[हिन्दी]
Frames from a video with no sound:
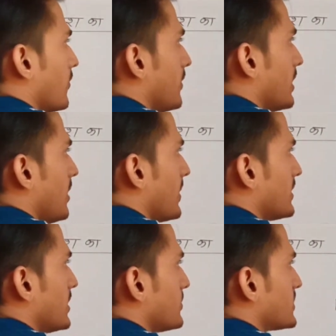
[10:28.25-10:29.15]
विरल
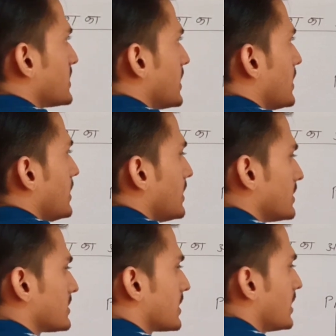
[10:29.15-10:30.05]
माध्यम से
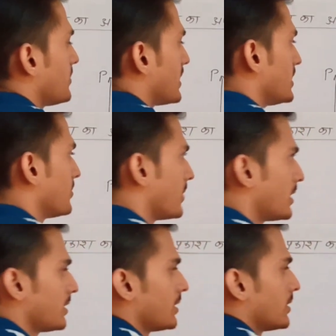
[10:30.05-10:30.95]
सघन माध्यम
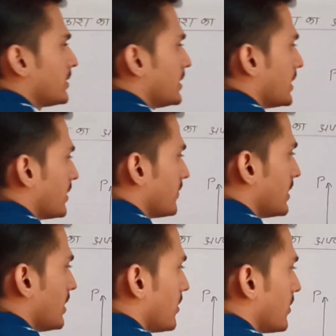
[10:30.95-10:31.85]
में ये है
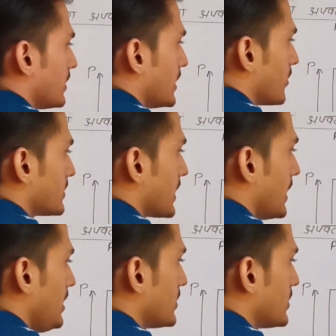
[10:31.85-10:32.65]
विरल और ये कौन सा है